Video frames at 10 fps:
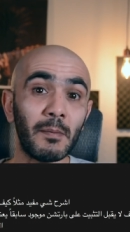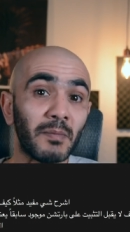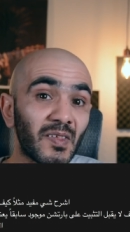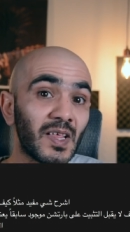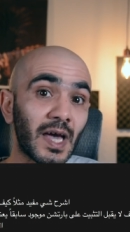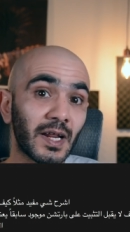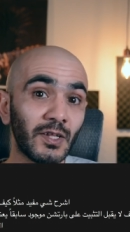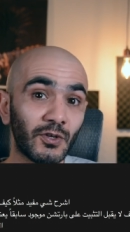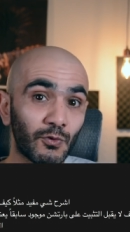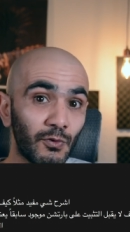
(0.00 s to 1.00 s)
بس يا
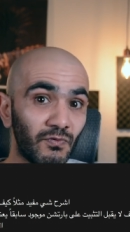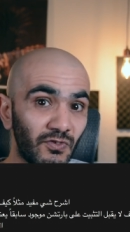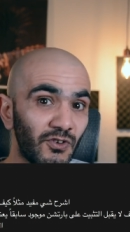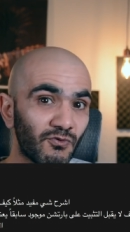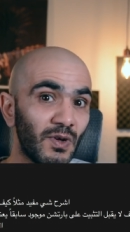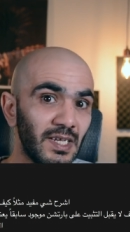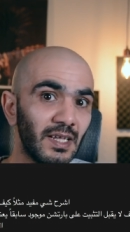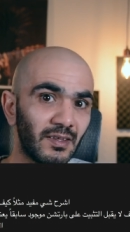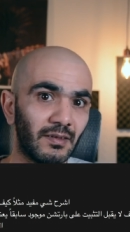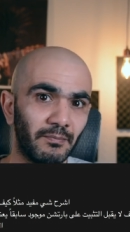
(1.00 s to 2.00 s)
ريت يكون في
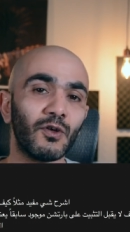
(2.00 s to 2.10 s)
شويه